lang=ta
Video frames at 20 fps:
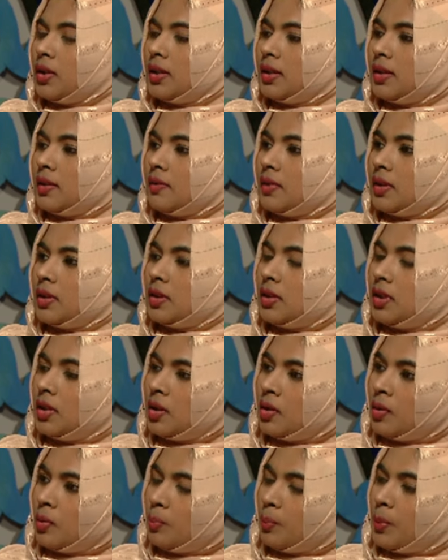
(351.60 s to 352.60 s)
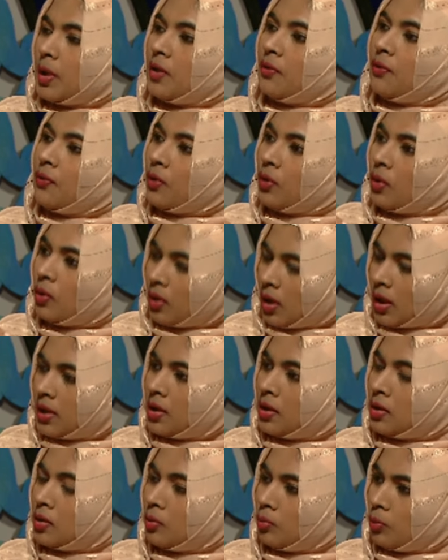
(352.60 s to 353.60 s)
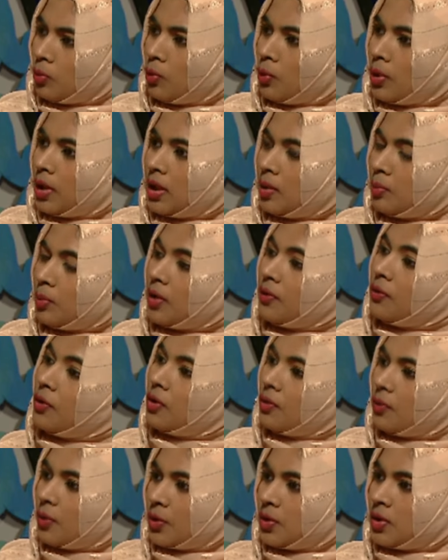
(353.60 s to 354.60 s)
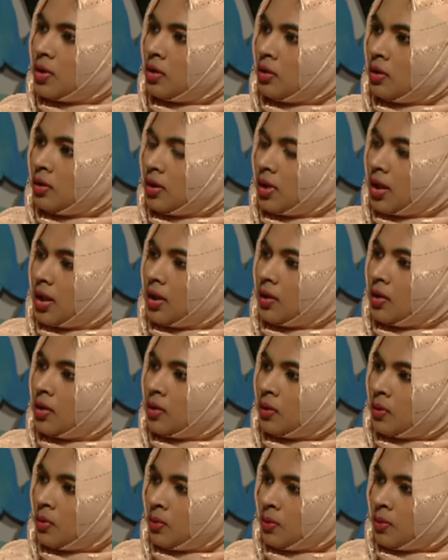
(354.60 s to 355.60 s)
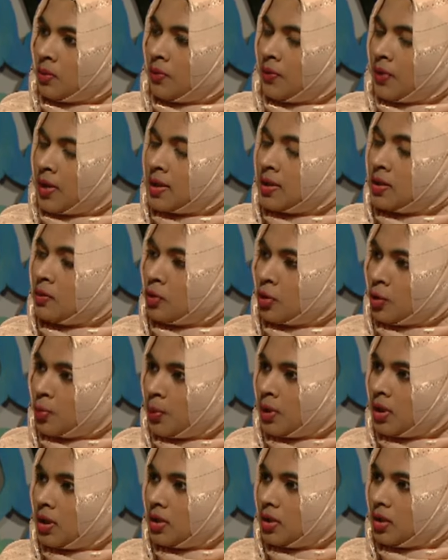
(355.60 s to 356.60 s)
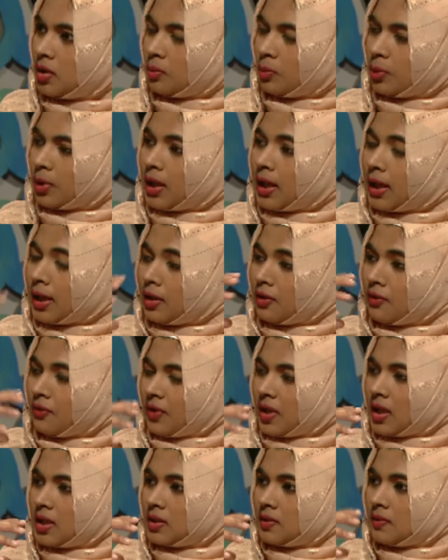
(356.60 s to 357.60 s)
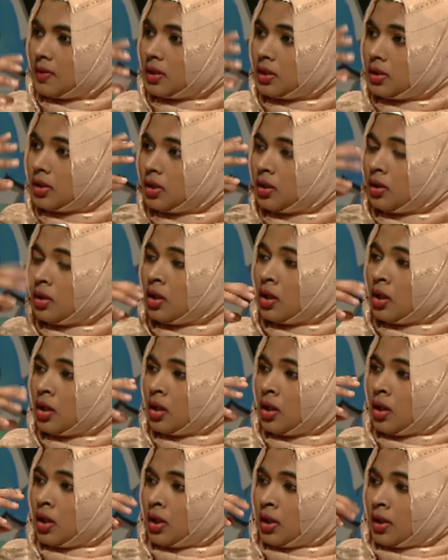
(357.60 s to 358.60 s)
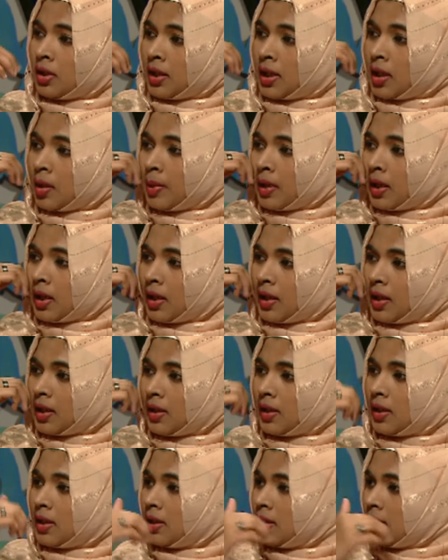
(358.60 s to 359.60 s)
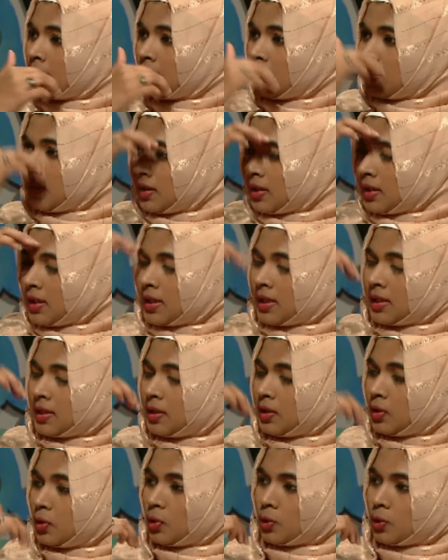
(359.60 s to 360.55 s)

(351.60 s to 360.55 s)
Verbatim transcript: ஒரு கேர்ள் வந்து பிஃபோர் அதாவது மார்னிங் பிஃபோர் வாஷ் நாங்கள் ஒரு ஃபேஸை வாஷ் பண்ணுறதுக்கு போது எங்களோட ஃபேஸ் வந்து நாங்கள் இப்படி கையால் எல்லா